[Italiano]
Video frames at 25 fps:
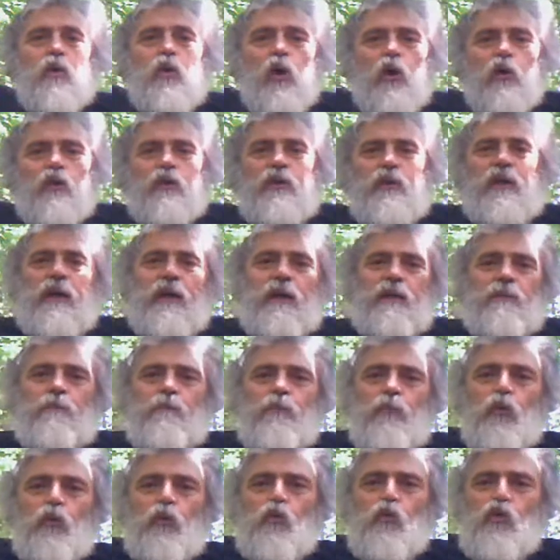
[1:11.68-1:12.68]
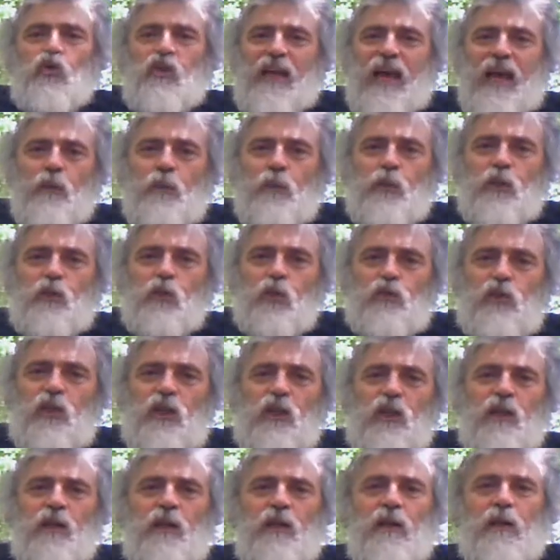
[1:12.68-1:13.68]
con un seguito
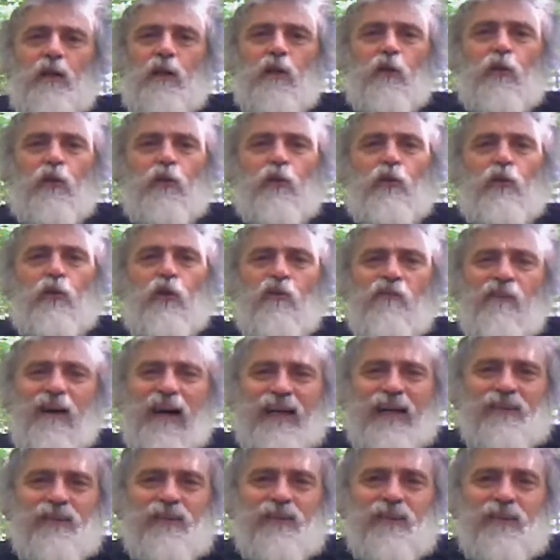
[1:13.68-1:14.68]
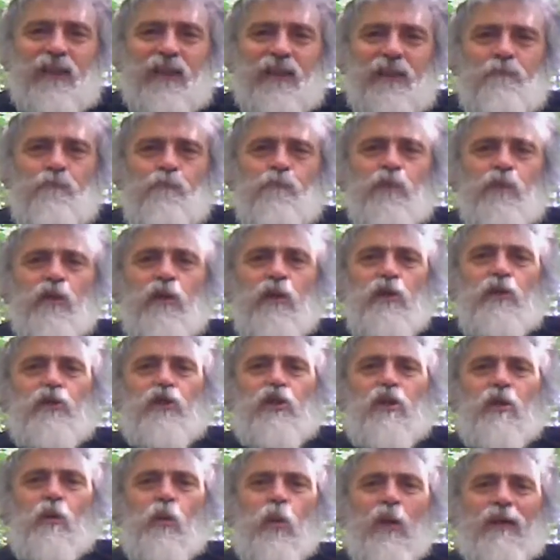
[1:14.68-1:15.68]
di 90,
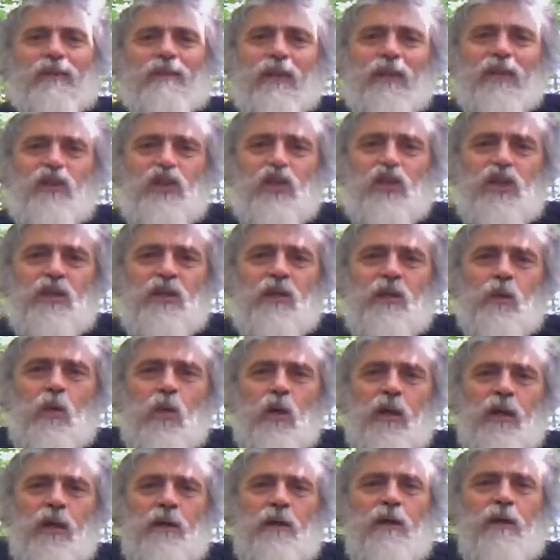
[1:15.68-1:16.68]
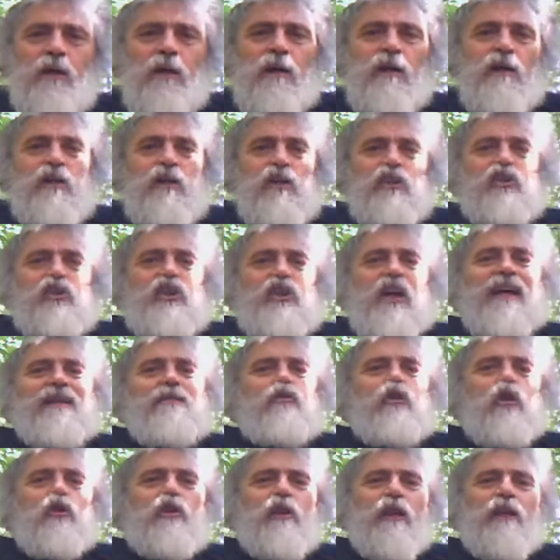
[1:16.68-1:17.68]
55,
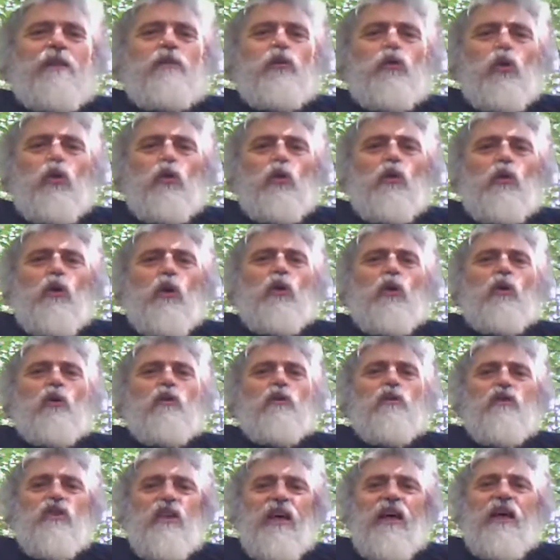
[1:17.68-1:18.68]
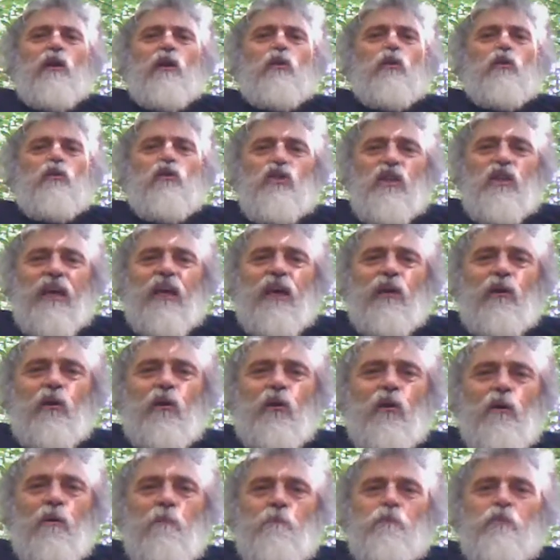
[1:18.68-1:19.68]
131,
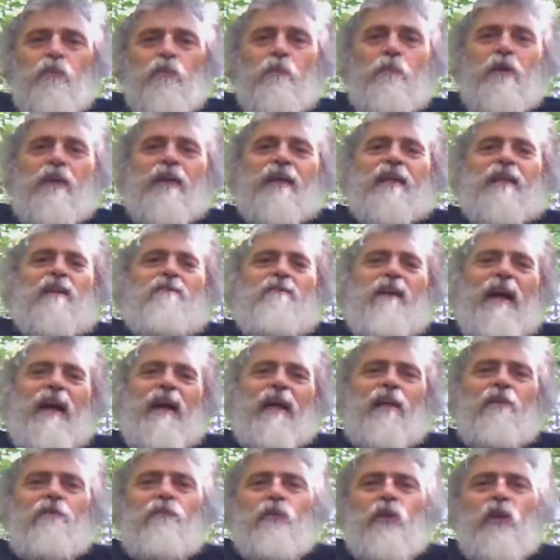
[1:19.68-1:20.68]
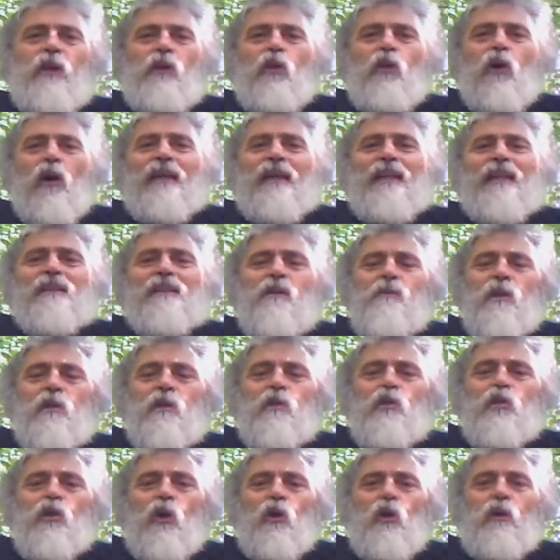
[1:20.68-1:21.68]
00 per arrivare fino alla
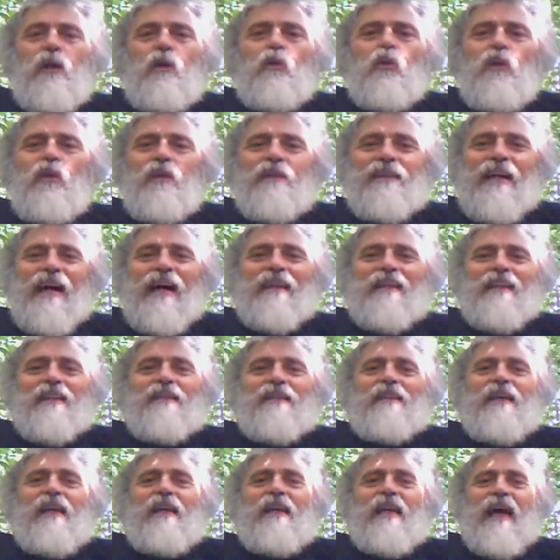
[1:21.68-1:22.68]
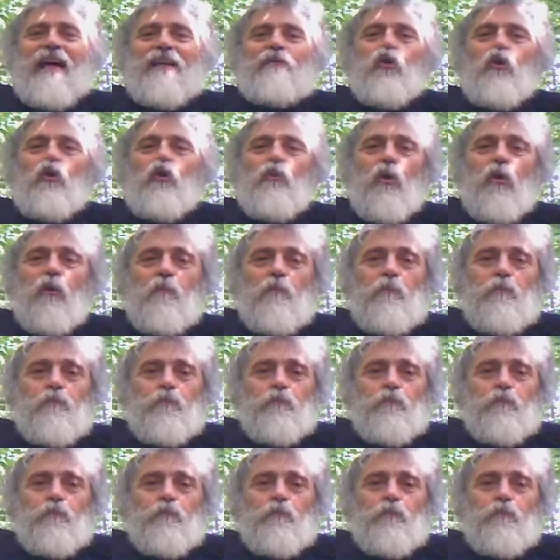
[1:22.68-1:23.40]
dimensione unitaria dell'atomo.